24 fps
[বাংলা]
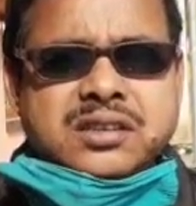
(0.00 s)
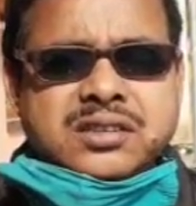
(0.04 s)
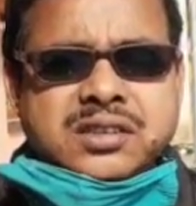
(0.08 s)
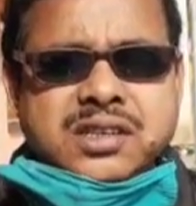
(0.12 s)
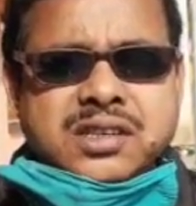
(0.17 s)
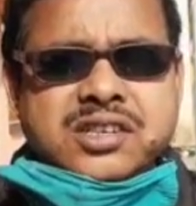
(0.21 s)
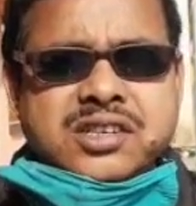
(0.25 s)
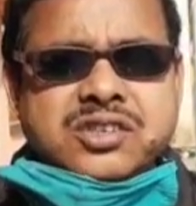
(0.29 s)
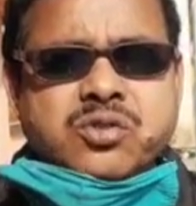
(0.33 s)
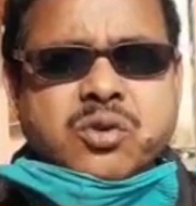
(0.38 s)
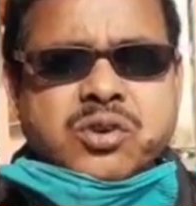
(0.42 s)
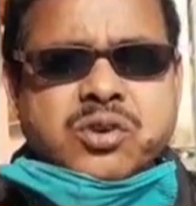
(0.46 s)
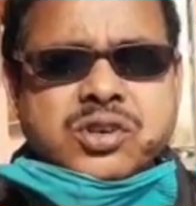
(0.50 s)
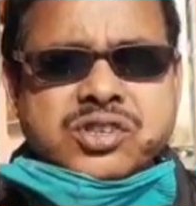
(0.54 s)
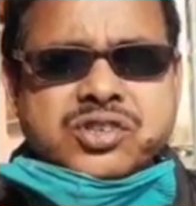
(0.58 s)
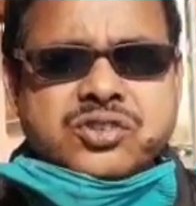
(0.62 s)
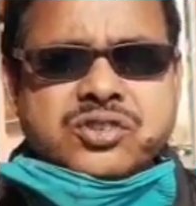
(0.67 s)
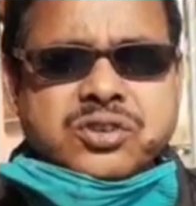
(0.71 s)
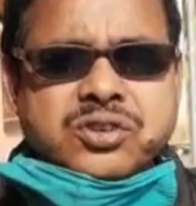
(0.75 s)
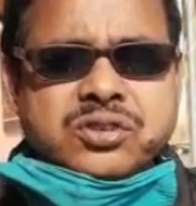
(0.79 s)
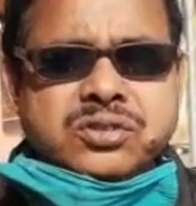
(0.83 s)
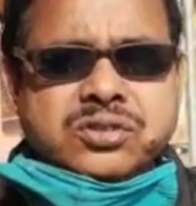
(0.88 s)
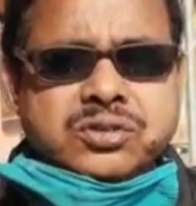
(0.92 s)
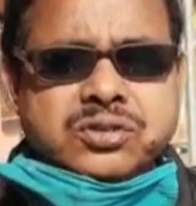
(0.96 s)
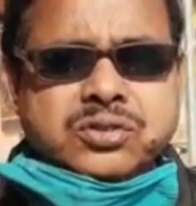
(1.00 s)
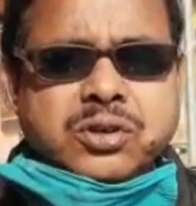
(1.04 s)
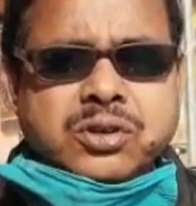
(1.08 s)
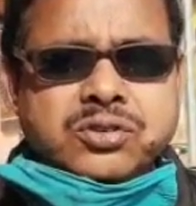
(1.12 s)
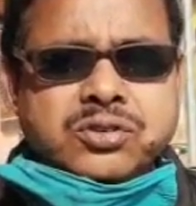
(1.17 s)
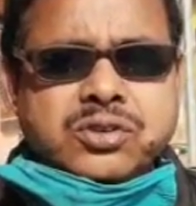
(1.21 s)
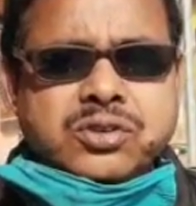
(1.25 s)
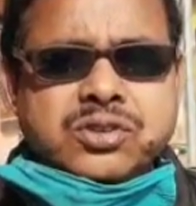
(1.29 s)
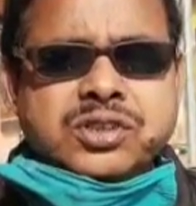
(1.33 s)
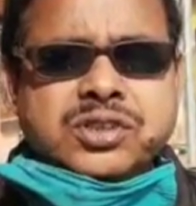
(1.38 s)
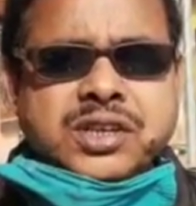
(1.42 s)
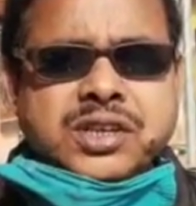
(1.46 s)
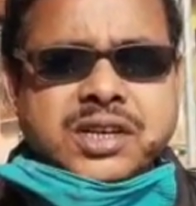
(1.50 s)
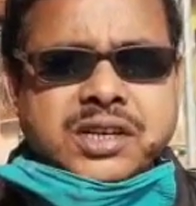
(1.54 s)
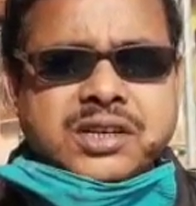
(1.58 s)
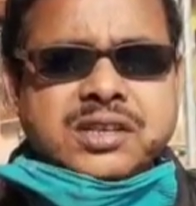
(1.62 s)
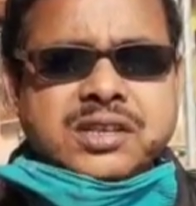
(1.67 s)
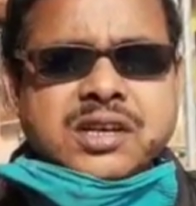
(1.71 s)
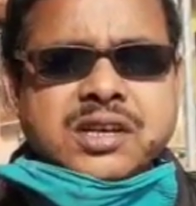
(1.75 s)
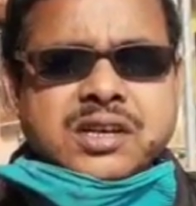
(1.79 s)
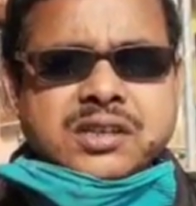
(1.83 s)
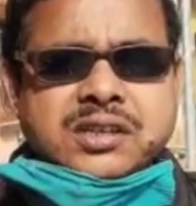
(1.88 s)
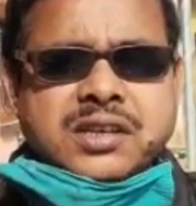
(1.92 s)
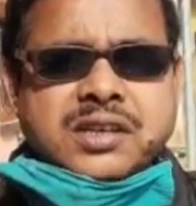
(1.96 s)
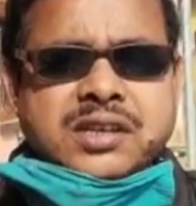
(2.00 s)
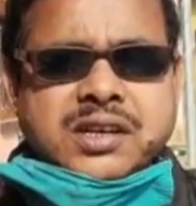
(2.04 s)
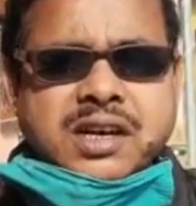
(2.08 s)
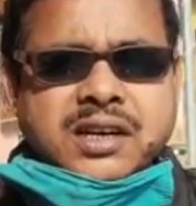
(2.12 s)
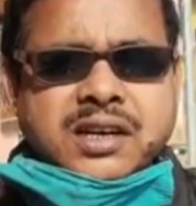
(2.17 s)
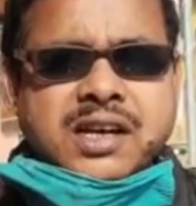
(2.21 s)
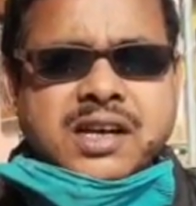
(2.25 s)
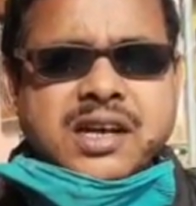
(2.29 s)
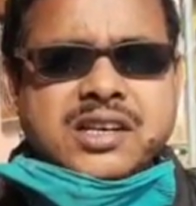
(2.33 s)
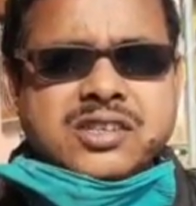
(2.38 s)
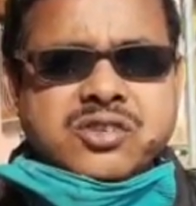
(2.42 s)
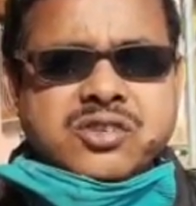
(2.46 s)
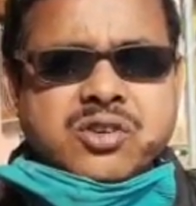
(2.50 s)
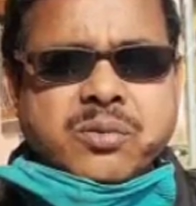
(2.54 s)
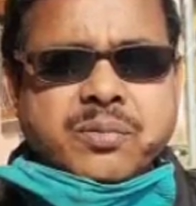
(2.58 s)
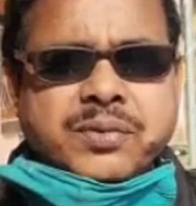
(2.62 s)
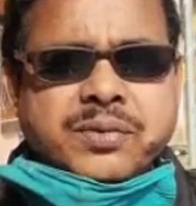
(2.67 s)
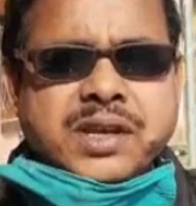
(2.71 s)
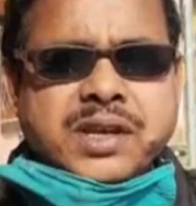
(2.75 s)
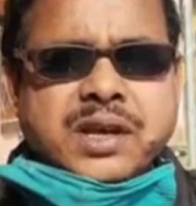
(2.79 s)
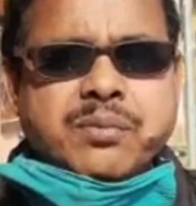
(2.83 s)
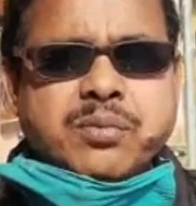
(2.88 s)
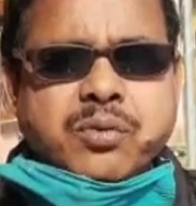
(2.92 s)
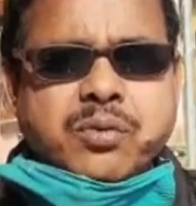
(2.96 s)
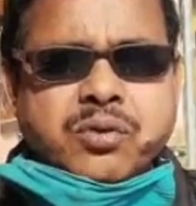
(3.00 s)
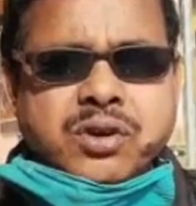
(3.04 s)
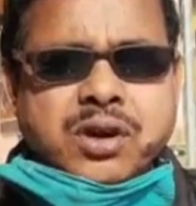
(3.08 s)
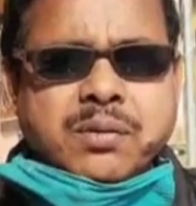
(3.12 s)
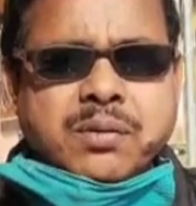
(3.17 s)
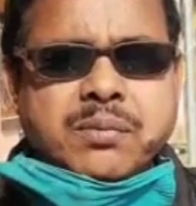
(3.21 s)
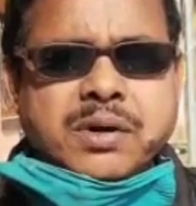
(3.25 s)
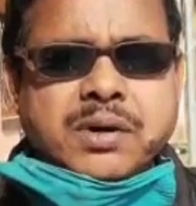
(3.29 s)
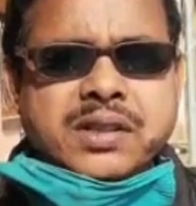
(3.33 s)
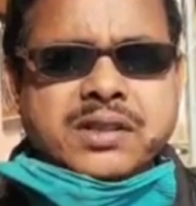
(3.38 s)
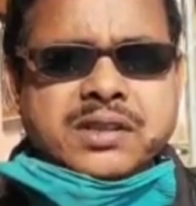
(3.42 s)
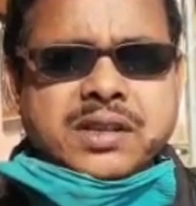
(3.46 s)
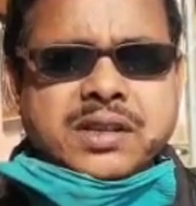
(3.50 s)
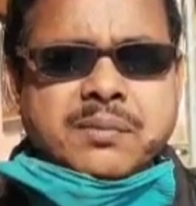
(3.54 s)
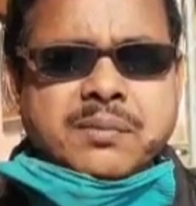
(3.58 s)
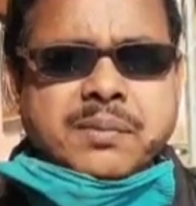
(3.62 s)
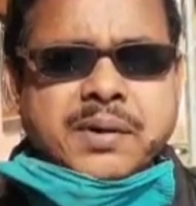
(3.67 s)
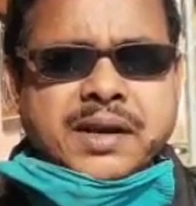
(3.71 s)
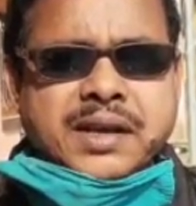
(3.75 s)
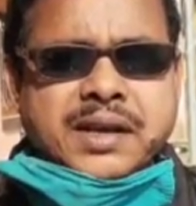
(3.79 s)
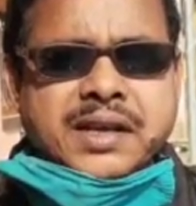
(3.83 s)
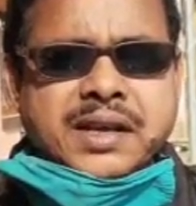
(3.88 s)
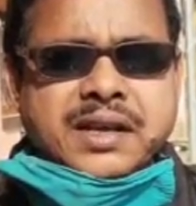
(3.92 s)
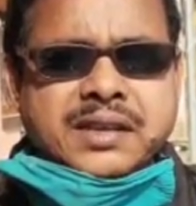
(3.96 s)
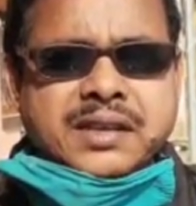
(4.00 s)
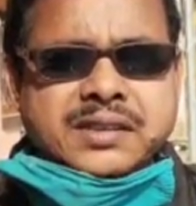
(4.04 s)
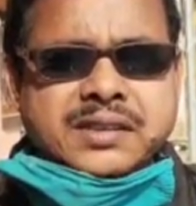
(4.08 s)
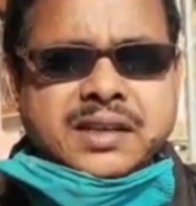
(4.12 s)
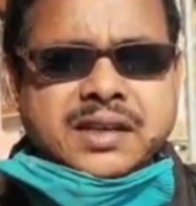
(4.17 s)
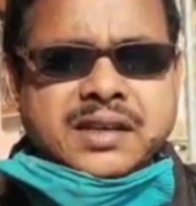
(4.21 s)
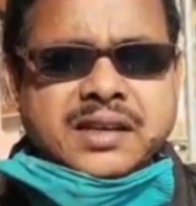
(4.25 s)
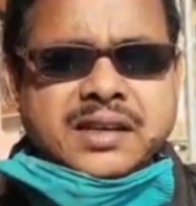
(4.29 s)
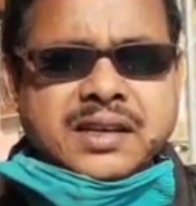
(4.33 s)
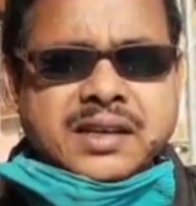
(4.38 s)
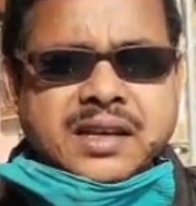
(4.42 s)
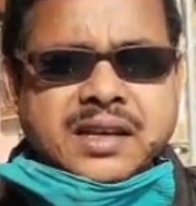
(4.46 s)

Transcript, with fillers: ত্রিশ হরিশচন্দ্র স্ট্রিট ঠিকানা এসব দিয়ে ফোন নাম্বার দিয়ে বেরিয়েছে